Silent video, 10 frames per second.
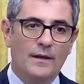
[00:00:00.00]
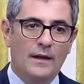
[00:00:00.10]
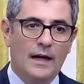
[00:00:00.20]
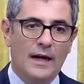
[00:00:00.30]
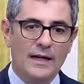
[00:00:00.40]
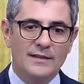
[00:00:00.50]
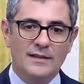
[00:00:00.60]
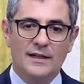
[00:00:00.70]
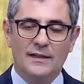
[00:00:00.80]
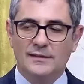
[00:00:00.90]
a
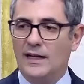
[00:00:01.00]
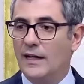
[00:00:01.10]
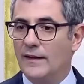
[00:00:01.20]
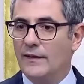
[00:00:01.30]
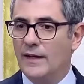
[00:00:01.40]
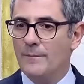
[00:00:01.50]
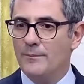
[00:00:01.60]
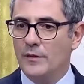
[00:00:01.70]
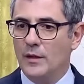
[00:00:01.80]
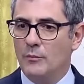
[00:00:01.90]
esta tragedia,
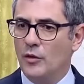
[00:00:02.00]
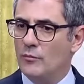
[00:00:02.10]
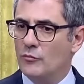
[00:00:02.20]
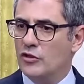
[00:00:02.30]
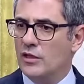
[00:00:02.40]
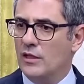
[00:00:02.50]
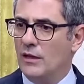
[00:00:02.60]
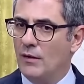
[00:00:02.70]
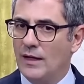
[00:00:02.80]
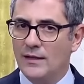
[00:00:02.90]
podemos
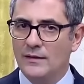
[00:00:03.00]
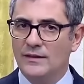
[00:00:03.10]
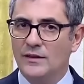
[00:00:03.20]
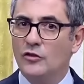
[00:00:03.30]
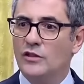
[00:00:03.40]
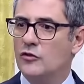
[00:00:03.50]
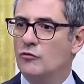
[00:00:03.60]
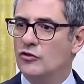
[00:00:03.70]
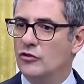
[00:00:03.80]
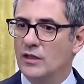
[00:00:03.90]
hablar de otras
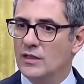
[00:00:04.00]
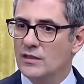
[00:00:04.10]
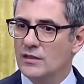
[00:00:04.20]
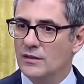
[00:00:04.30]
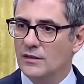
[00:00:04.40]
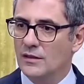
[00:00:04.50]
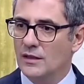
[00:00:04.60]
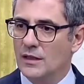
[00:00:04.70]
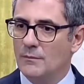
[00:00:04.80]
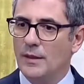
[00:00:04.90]
cuestiones,
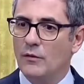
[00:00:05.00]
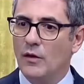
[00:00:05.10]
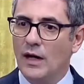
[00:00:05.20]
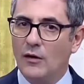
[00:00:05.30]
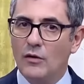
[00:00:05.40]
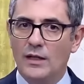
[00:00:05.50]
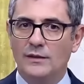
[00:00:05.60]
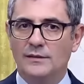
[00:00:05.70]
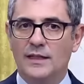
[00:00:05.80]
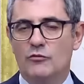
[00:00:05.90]
pero
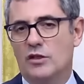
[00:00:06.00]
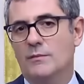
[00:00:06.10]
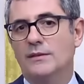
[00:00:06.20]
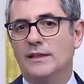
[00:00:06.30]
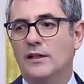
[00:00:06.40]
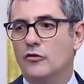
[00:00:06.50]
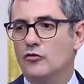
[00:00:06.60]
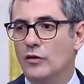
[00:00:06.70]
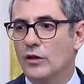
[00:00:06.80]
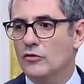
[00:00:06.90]
ahora tenemos que
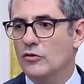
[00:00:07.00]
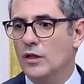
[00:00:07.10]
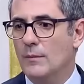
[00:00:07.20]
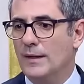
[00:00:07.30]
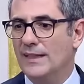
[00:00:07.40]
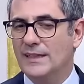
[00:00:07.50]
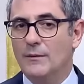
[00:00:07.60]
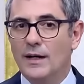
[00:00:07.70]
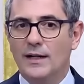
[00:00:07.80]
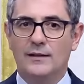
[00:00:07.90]
mantenernos unidos para
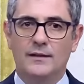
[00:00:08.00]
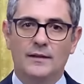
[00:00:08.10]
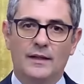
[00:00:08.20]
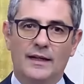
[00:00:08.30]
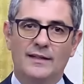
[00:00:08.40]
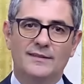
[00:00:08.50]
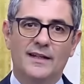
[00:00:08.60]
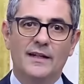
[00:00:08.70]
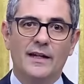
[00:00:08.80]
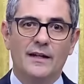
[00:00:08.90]
trabajar en esta
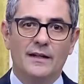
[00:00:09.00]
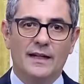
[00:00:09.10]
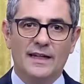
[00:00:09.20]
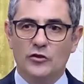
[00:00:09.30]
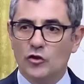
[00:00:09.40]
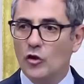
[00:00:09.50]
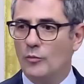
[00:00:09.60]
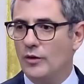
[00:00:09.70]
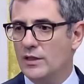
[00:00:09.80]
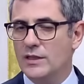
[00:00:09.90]
línea, que
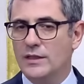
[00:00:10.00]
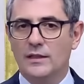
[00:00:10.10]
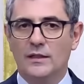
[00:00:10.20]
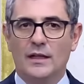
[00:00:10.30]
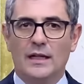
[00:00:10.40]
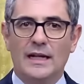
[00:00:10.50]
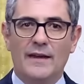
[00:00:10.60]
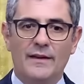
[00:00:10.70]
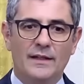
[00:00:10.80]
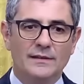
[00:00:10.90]
solo puede ser
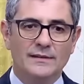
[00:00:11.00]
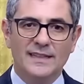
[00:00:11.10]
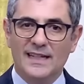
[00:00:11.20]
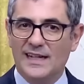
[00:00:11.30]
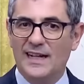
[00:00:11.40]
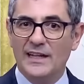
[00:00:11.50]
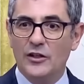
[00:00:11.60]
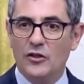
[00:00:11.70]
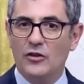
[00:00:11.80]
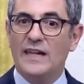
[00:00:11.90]
la de dar
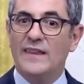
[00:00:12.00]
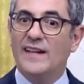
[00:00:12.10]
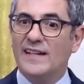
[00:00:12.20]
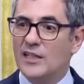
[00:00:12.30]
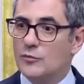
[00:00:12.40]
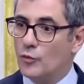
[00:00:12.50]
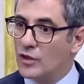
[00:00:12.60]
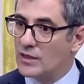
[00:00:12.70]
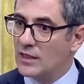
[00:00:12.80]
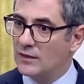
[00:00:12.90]
cariño y dar
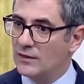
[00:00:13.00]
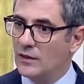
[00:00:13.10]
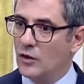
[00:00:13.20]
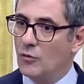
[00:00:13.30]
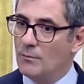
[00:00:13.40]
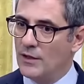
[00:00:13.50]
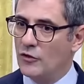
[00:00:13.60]
respuesta con medios